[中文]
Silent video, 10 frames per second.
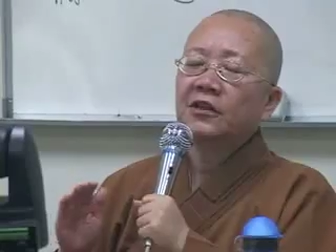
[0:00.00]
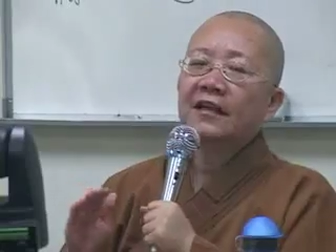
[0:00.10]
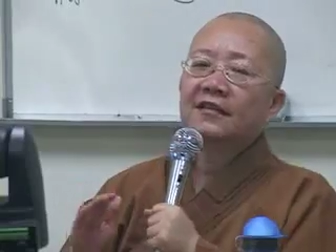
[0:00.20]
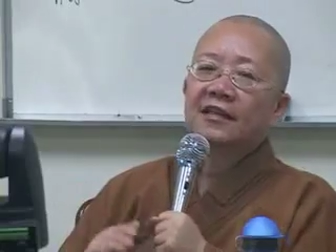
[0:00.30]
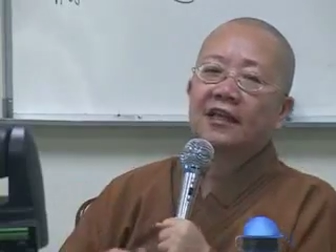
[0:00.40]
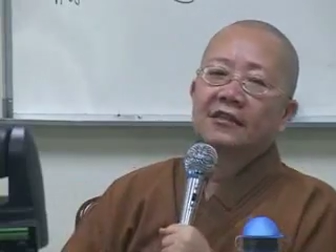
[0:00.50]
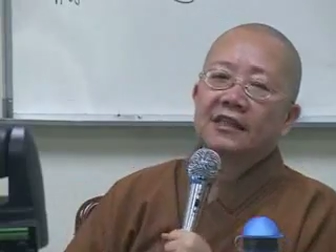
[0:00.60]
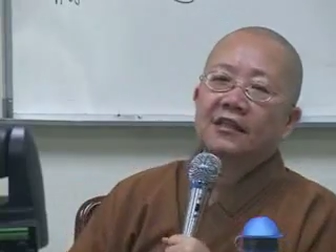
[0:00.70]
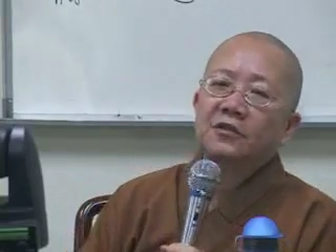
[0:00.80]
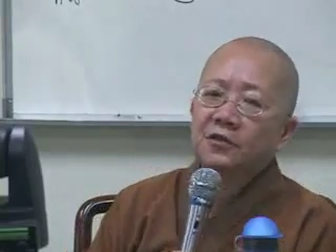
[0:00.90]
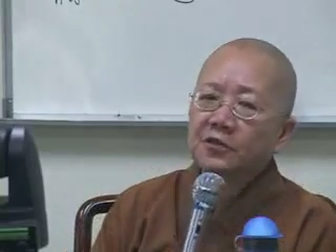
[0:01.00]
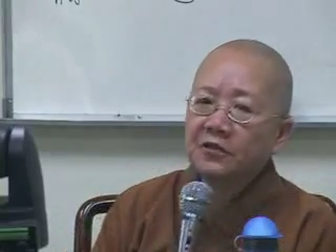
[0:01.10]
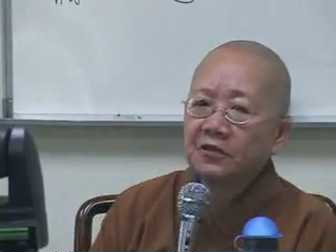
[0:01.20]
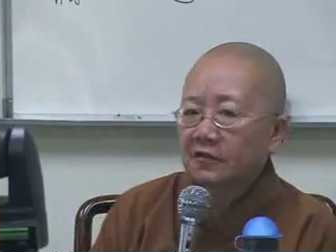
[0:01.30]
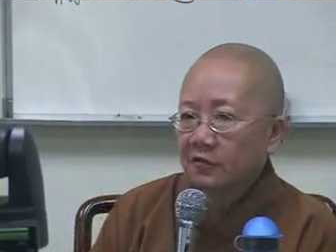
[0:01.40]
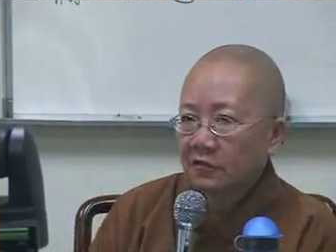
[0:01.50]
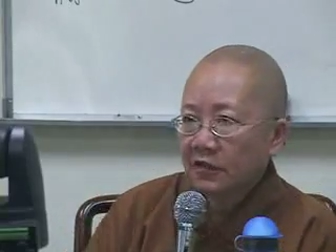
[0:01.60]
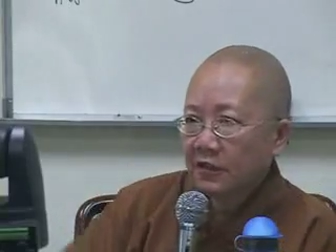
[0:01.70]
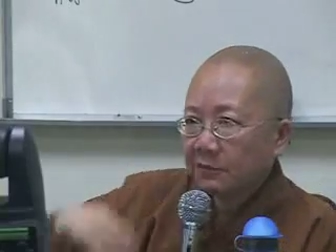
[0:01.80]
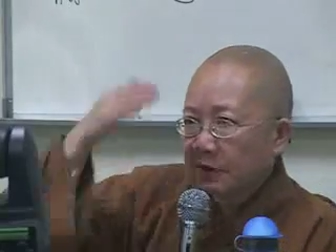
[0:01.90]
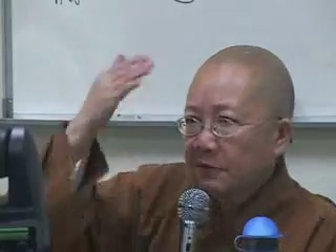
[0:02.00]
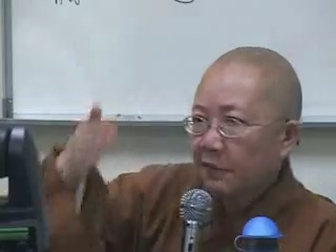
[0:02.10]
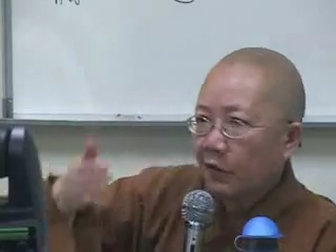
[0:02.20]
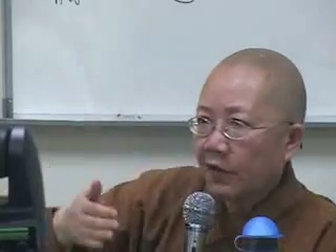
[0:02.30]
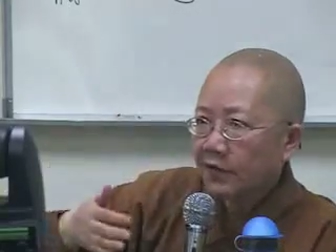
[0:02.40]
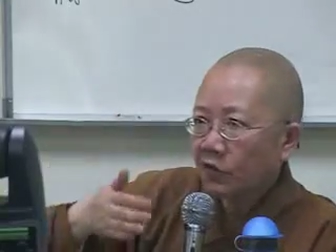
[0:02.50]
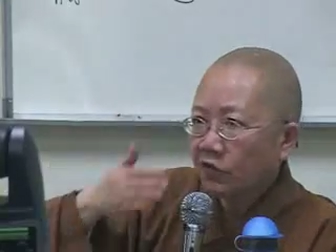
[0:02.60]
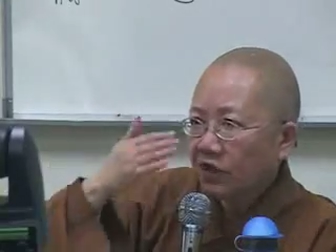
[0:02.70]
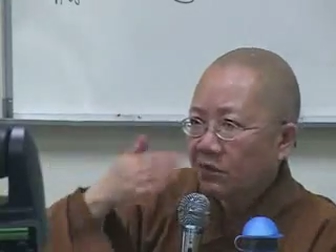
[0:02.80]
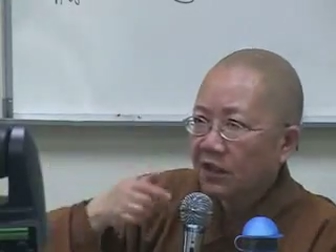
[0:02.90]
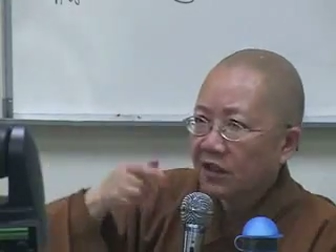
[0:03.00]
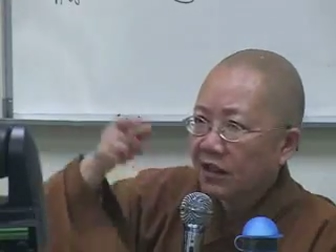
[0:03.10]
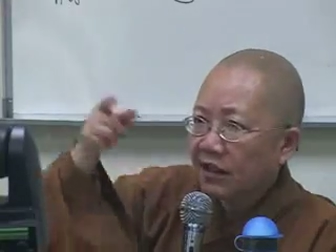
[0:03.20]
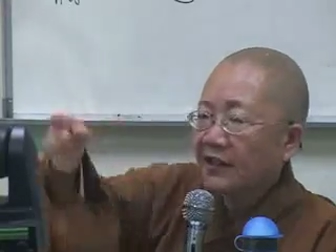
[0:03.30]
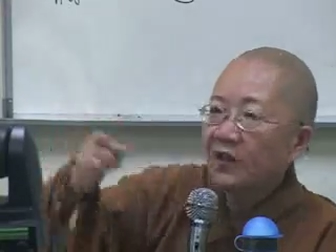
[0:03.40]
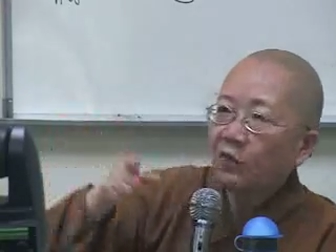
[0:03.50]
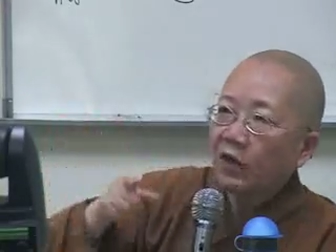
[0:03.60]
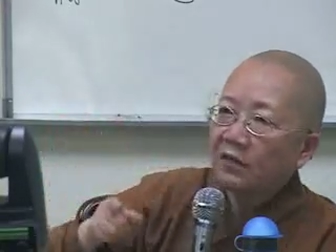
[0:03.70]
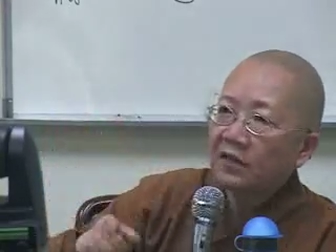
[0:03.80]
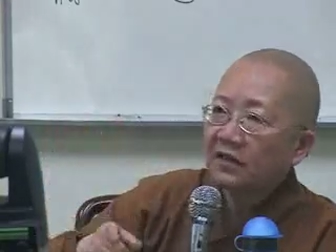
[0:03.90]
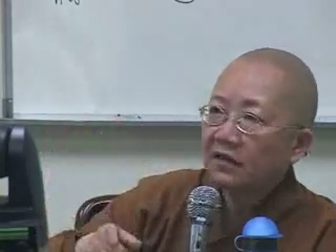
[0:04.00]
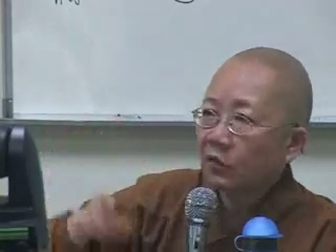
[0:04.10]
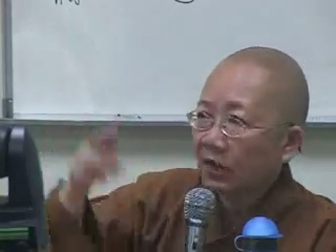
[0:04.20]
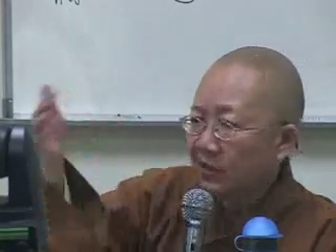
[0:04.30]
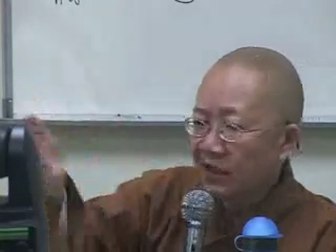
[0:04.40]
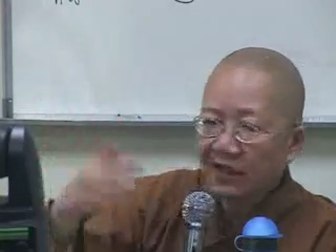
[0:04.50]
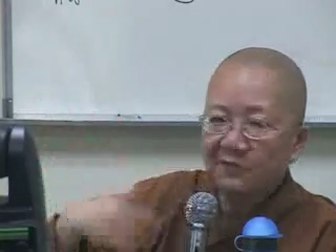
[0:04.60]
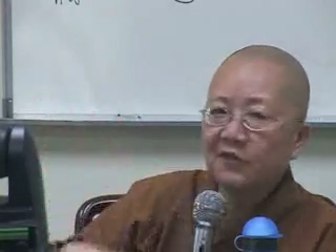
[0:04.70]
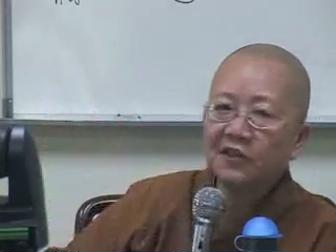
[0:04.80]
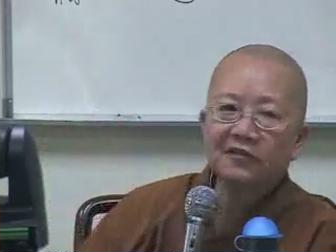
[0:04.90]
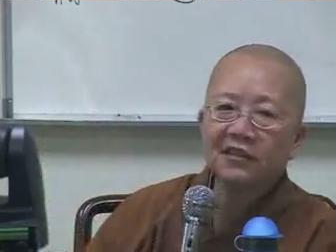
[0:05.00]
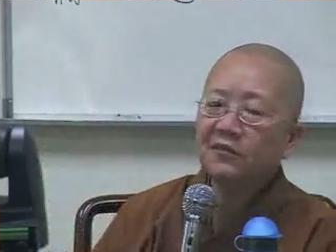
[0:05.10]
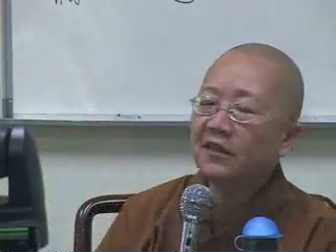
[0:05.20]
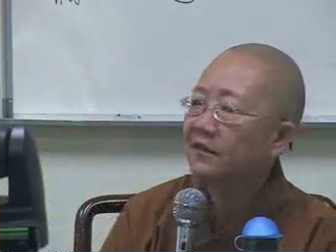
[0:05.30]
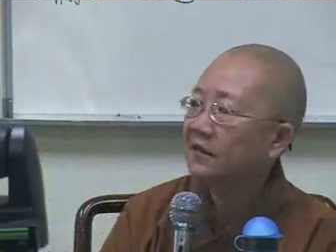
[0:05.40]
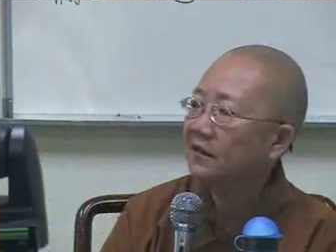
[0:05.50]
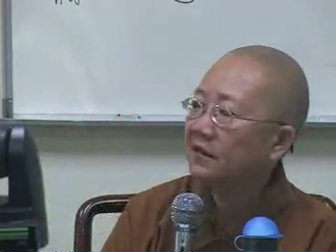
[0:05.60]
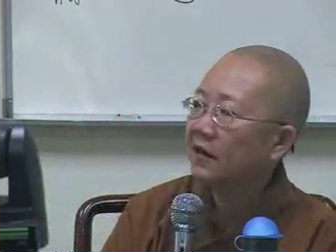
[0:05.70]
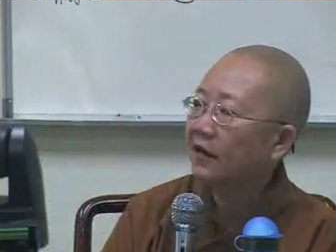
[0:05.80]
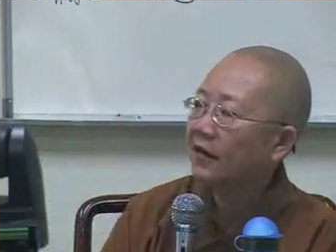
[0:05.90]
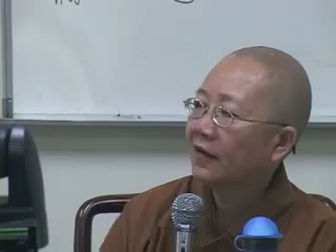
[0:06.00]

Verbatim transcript: 孩子她要选女婿的时候，那个屏风啊，从里面可以看到外面，外面看不到里面的啊。